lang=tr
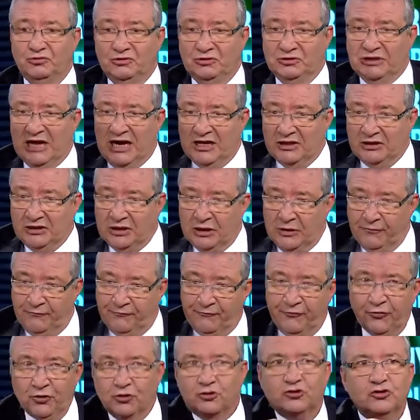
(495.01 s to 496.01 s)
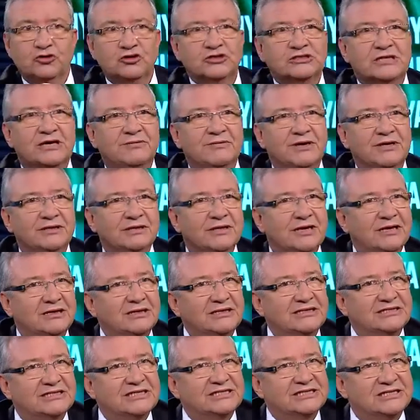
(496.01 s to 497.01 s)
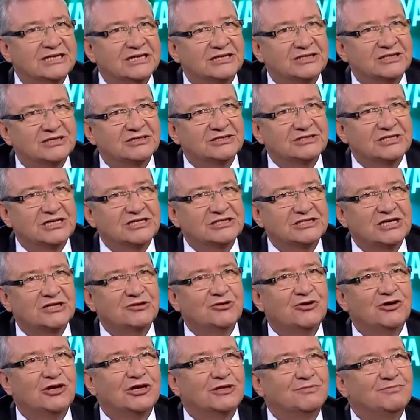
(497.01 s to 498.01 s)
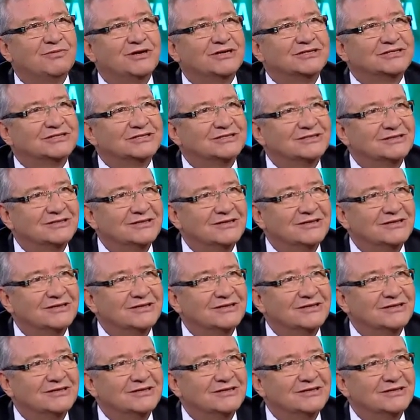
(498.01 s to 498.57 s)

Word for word: Tahtaya vurduğun zaman derdi ses getirirsen sen öğretmensin.